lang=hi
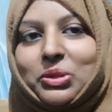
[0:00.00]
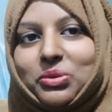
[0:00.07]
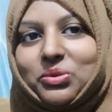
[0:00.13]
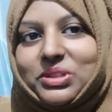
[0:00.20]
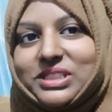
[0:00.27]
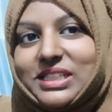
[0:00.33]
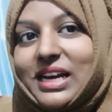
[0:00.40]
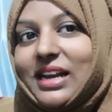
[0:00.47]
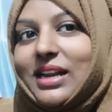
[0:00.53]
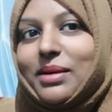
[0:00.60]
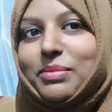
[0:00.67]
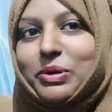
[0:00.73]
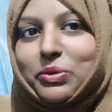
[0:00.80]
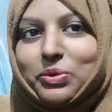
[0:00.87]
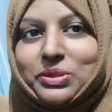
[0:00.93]
तो इन
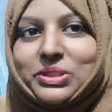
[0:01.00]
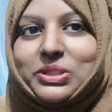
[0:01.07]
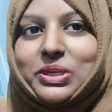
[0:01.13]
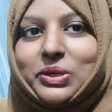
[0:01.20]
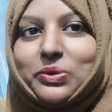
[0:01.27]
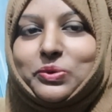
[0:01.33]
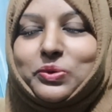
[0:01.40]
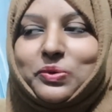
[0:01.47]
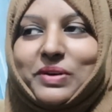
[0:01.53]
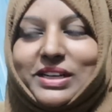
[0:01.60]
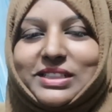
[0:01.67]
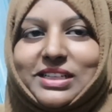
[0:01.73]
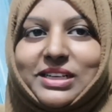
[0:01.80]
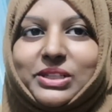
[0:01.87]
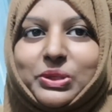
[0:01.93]
मैं कोशिश कर रही हूँ
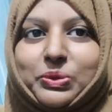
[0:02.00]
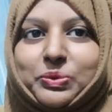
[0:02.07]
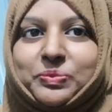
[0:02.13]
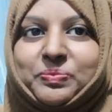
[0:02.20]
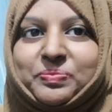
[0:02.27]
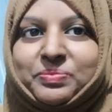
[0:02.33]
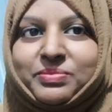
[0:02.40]
शुरुआत कर दी हूँ